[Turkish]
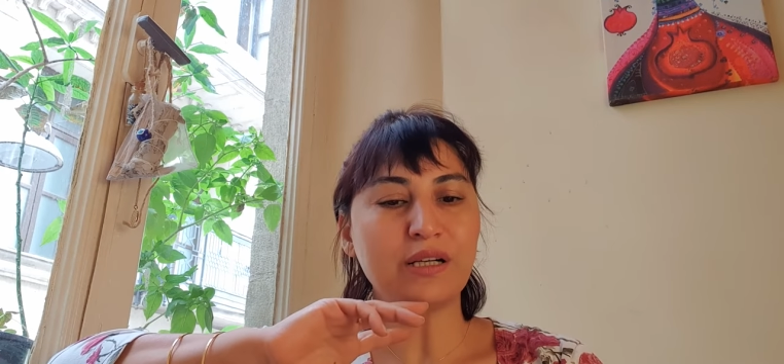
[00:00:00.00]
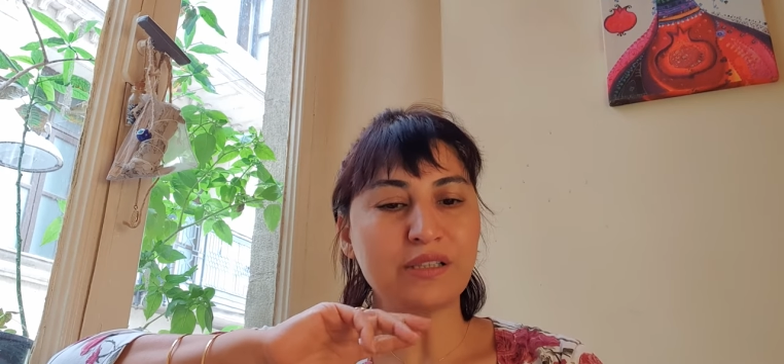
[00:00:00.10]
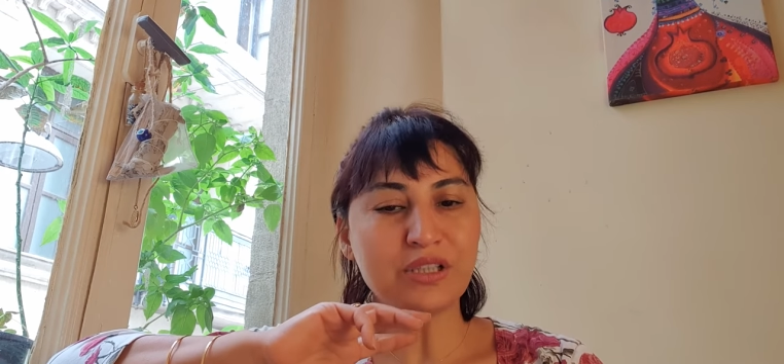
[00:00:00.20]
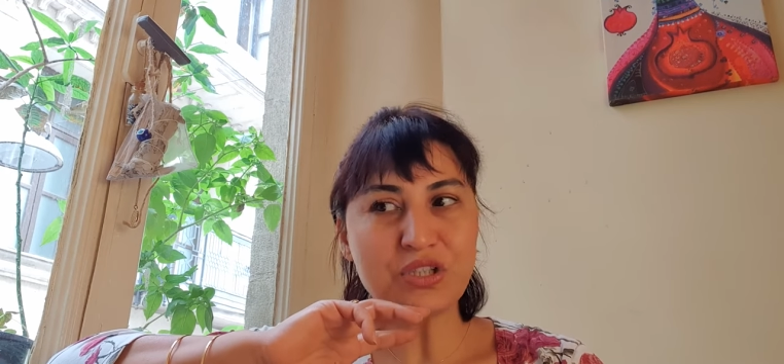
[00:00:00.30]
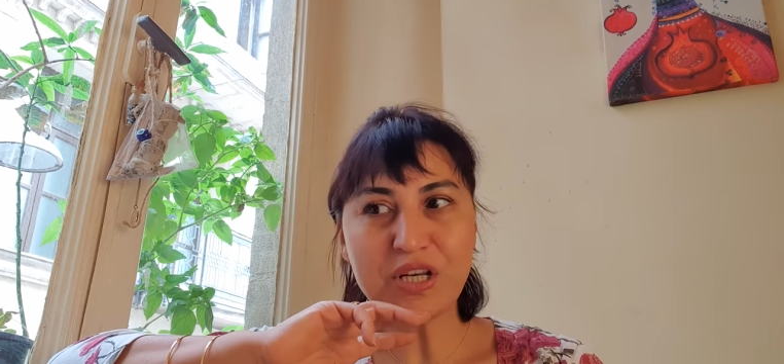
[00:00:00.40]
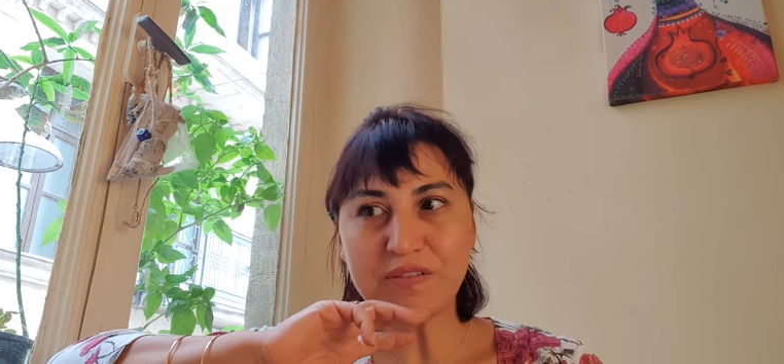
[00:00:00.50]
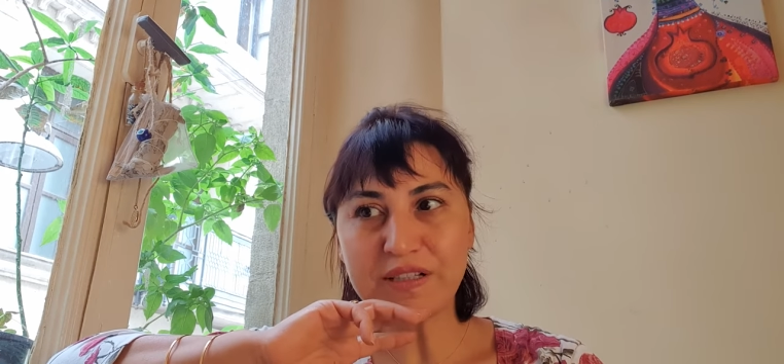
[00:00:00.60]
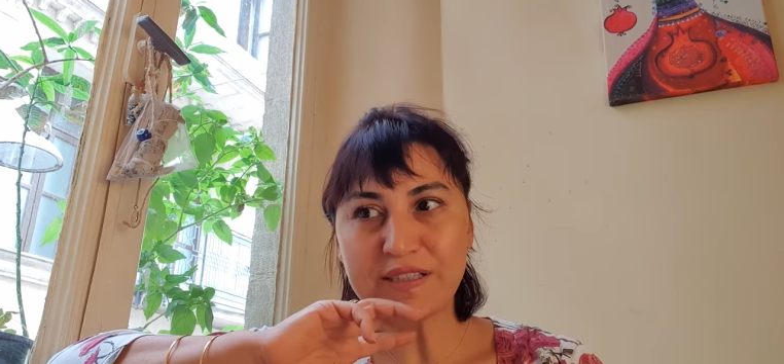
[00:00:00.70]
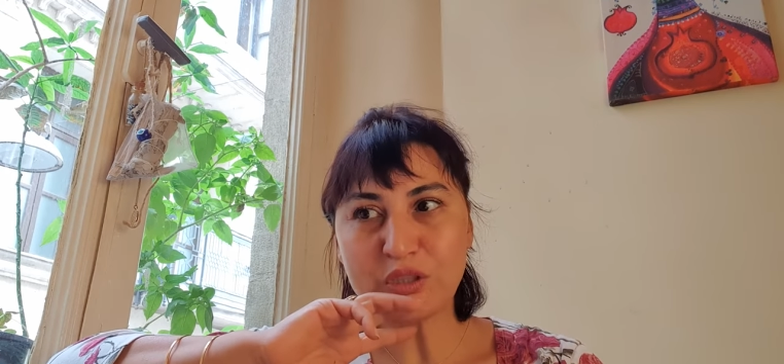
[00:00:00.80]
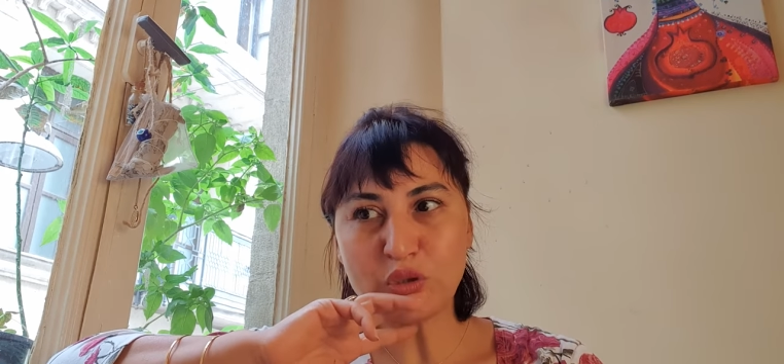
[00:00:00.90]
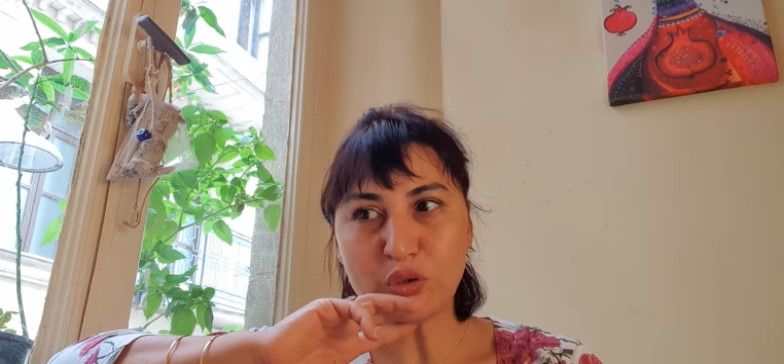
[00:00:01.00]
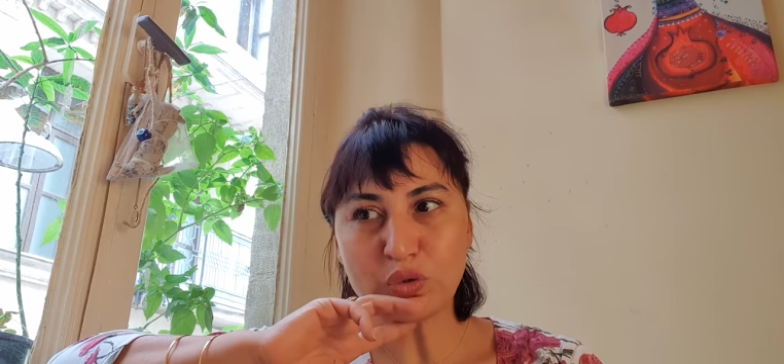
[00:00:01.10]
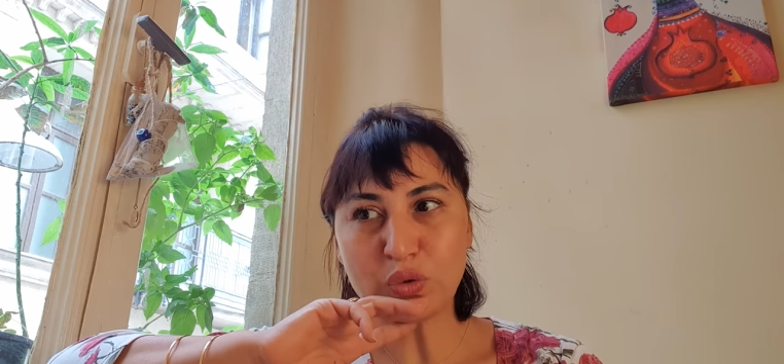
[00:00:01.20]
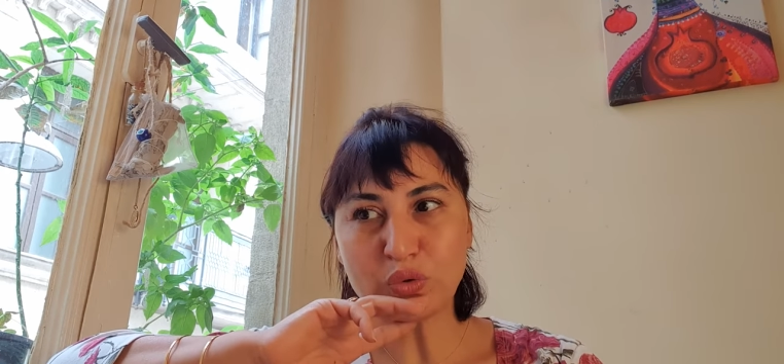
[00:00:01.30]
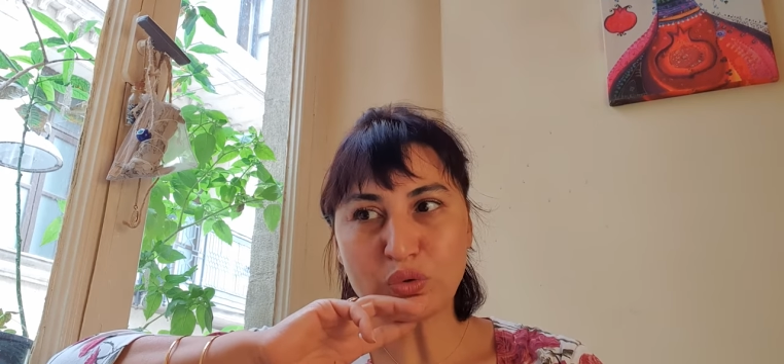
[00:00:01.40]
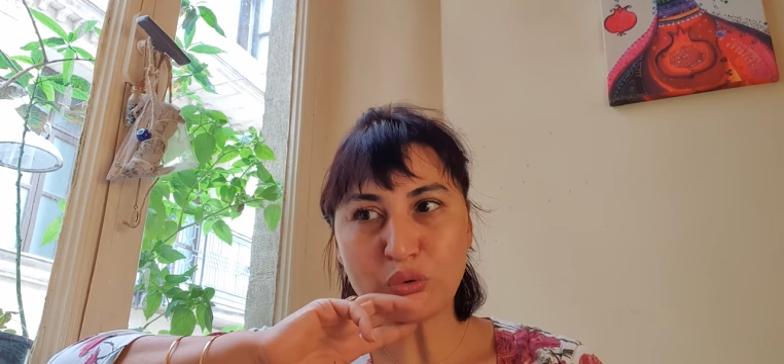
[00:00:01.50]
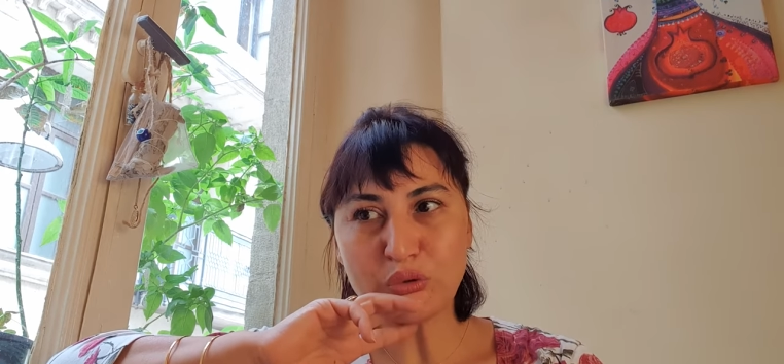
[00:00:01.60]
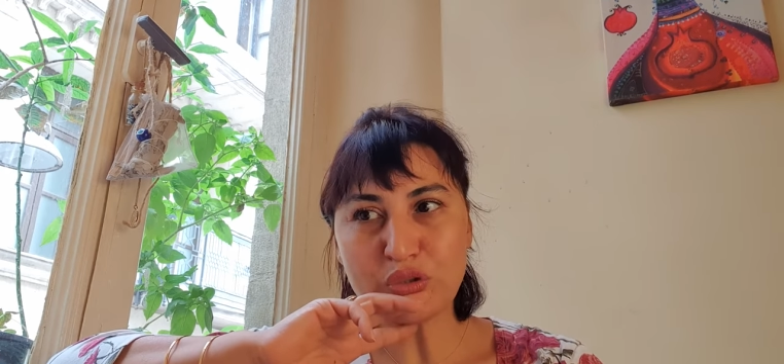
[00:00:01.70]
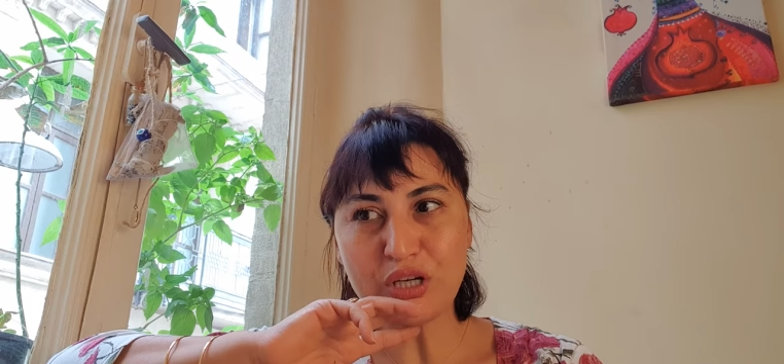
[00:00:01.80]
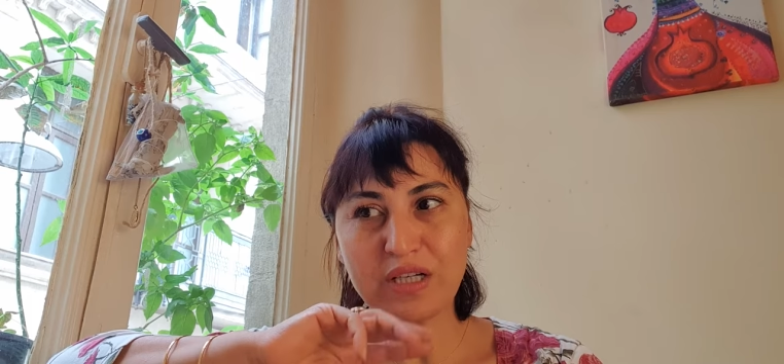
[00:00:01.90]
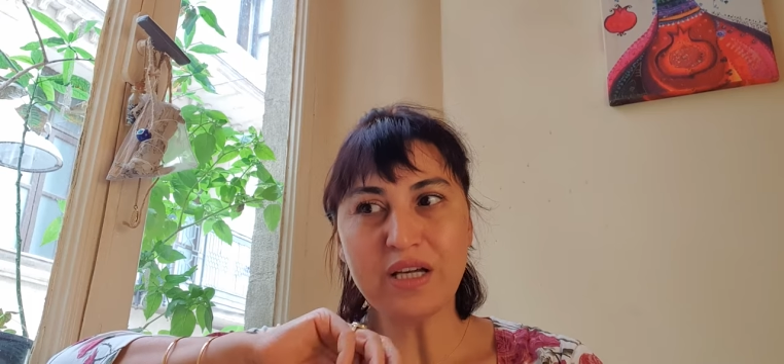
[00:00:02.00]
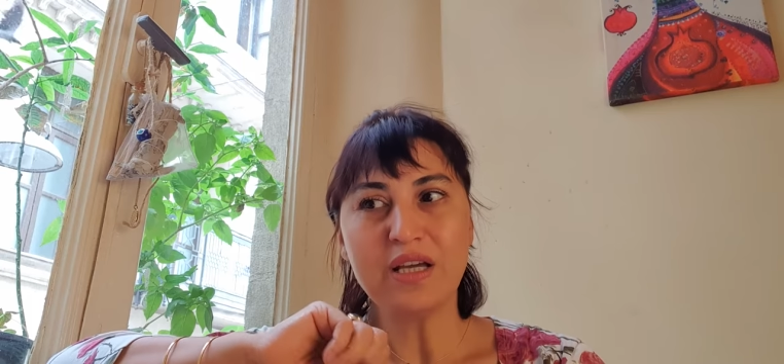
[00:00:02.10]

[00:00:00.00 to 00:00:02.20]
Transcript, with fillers: arayış evresi söz konusu olacak.